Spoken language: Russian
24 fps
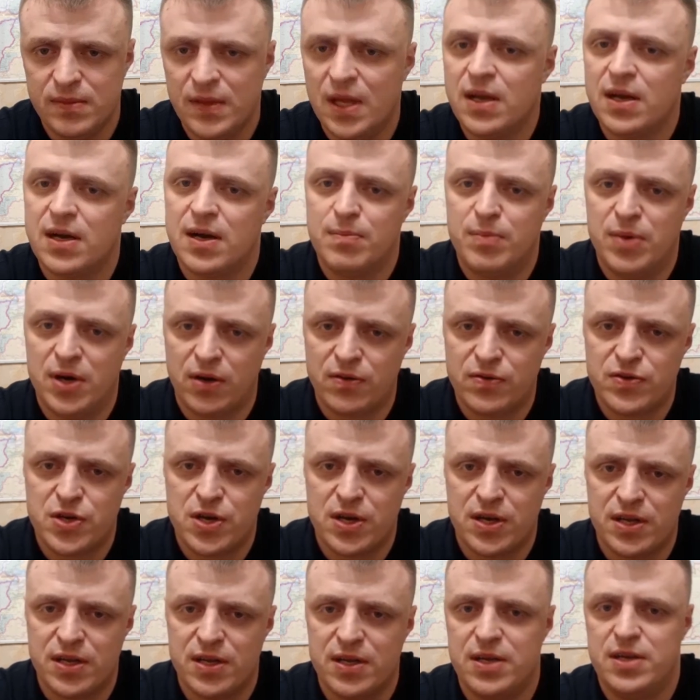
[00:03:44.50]

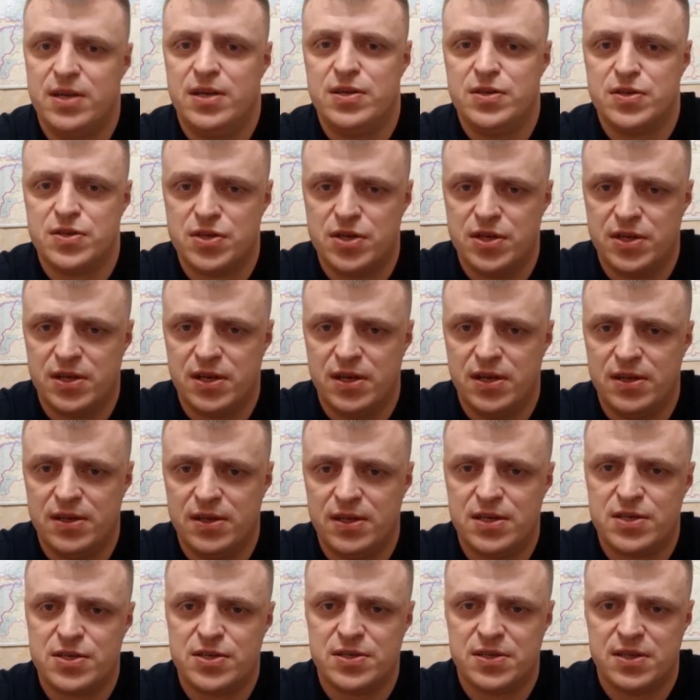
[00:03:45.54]
Хабаровчане и жители
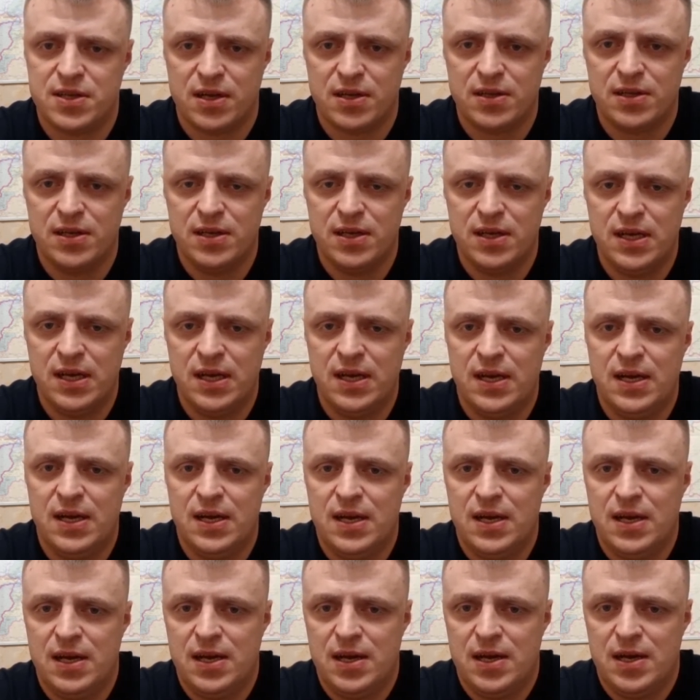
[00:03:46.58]
нашей страны
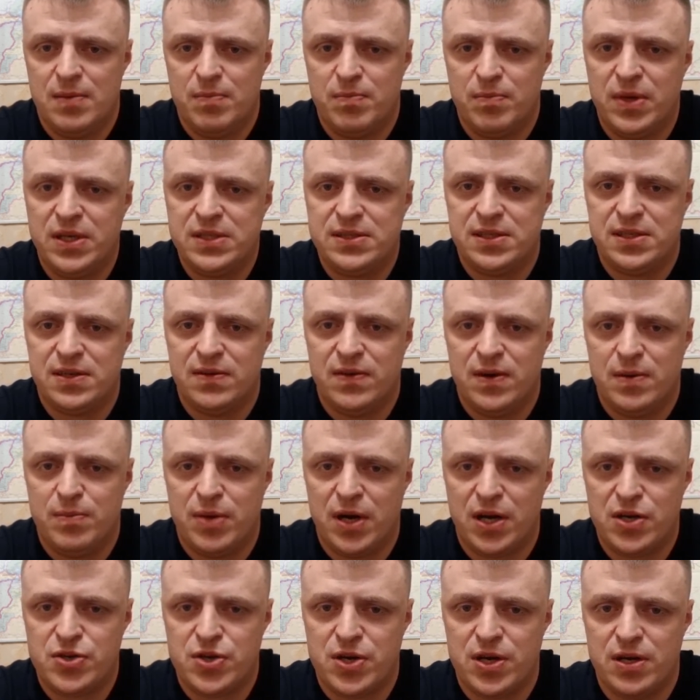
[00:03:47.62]
массово
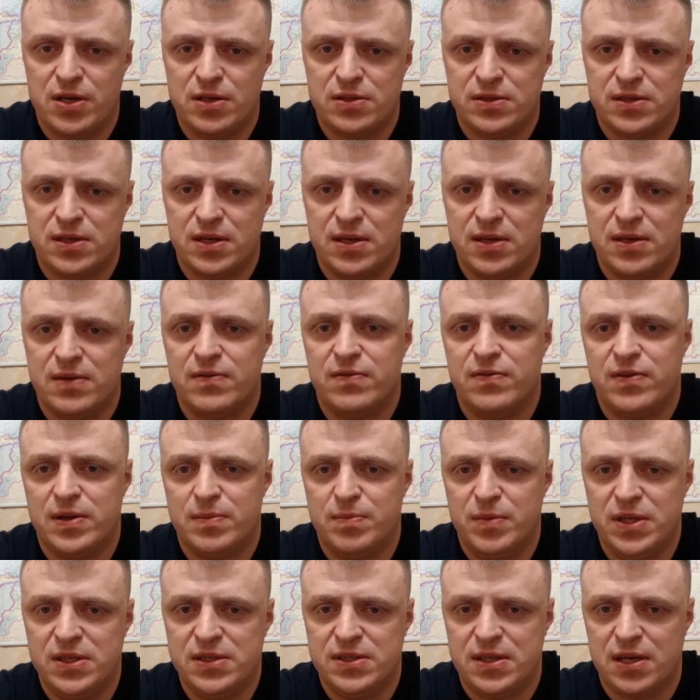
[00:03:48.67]
обращаются в
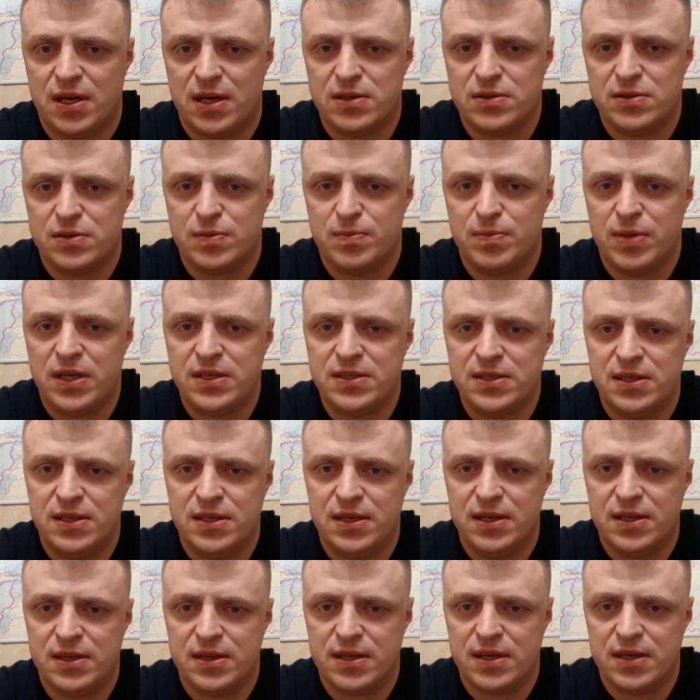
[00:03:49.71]
администрацию
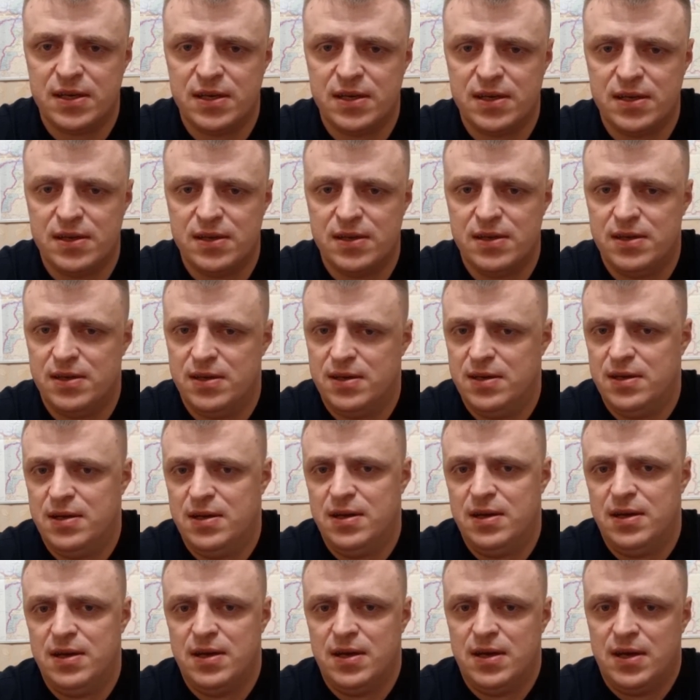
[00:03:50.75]
президента,
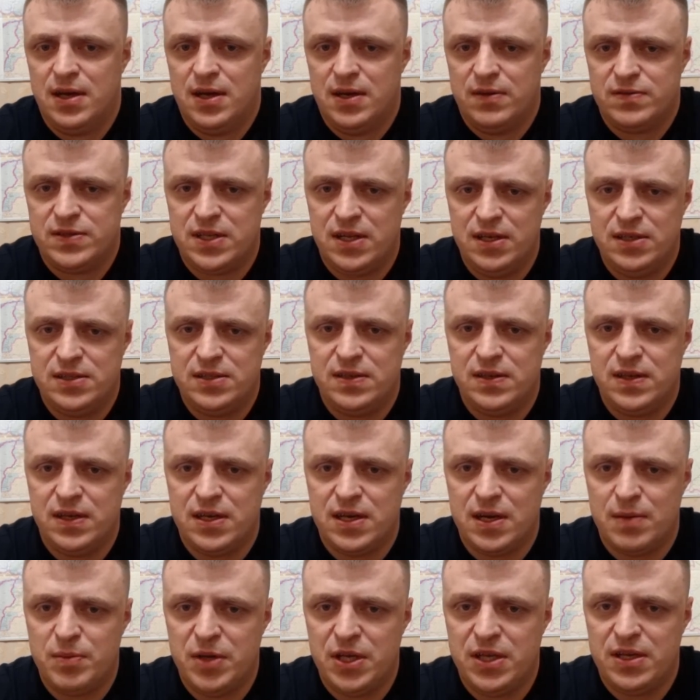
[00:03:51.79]
в Следственный
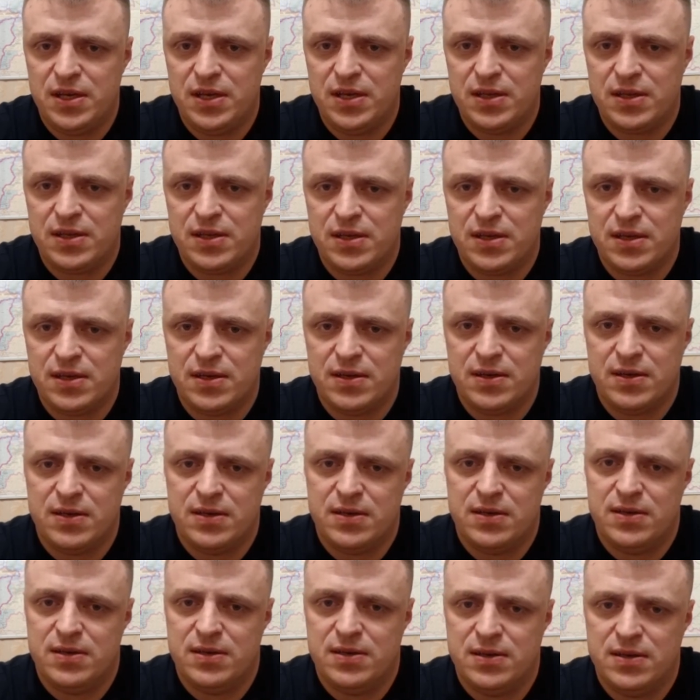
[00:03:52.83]
комитет,
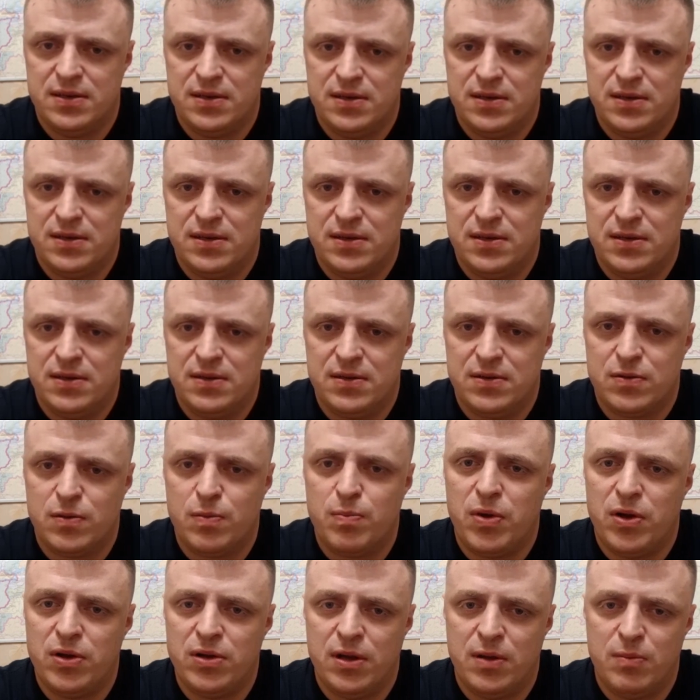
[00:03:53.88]
к
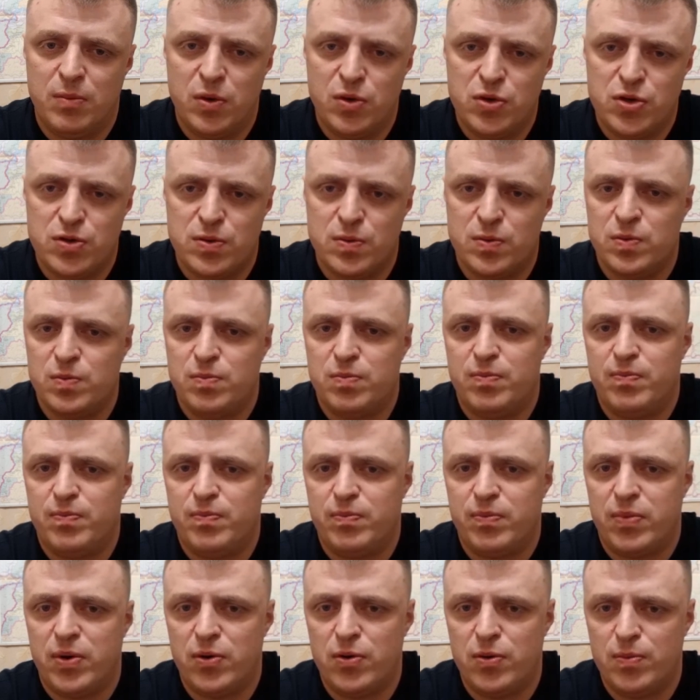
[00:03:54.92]
уполномоченному
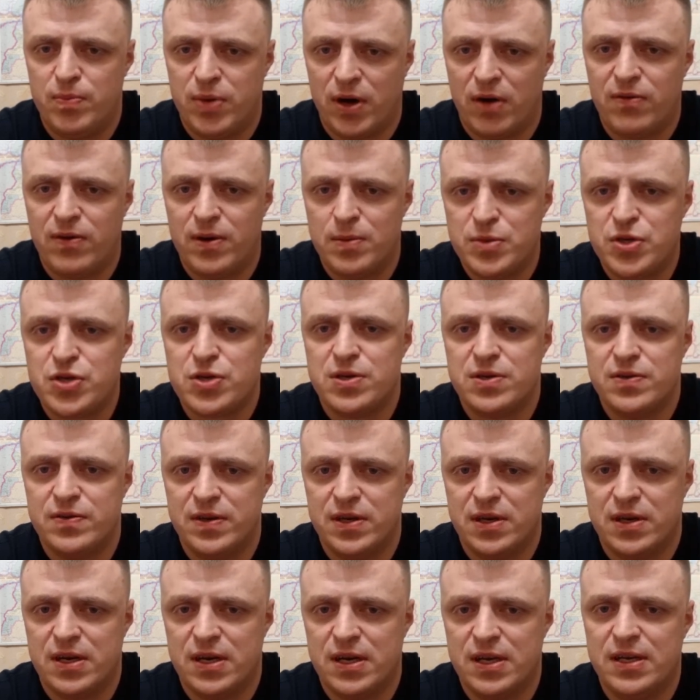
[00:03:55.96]
по правам
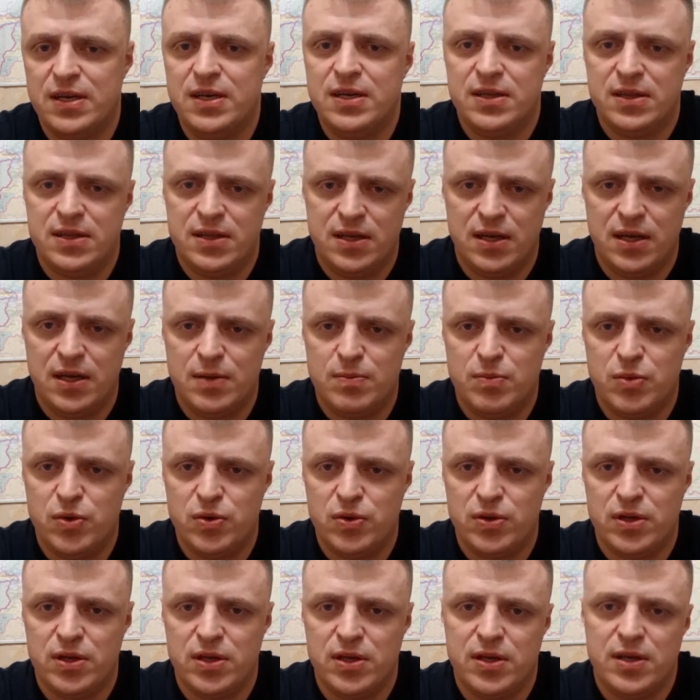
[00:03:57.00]
человека и
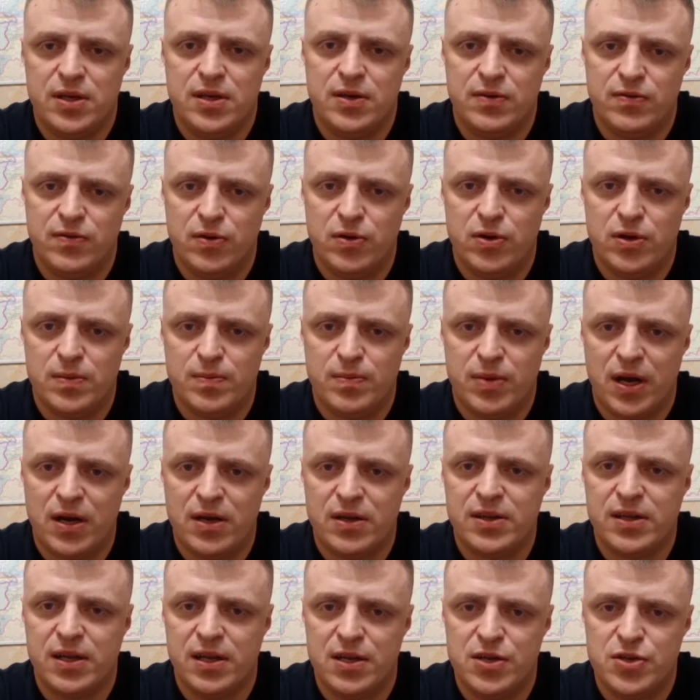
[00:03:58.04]
требуют его
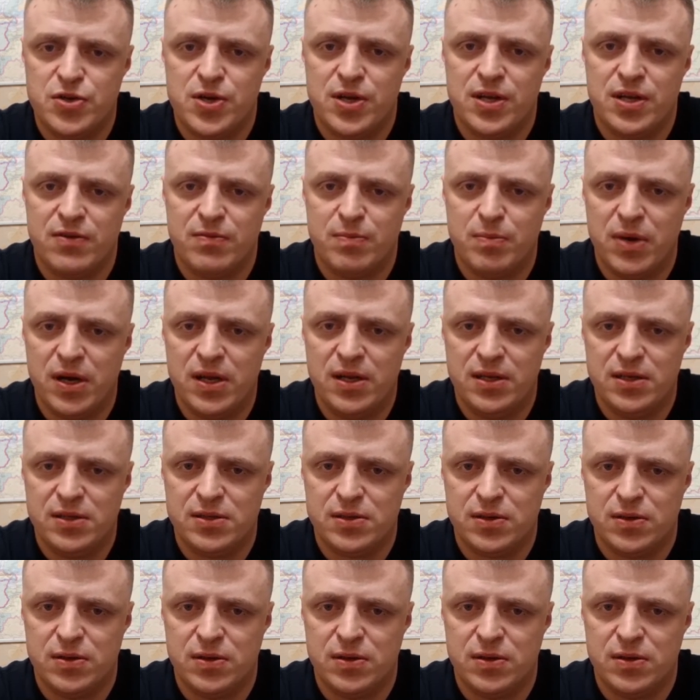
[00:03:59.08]
отправить на лечение в больницу.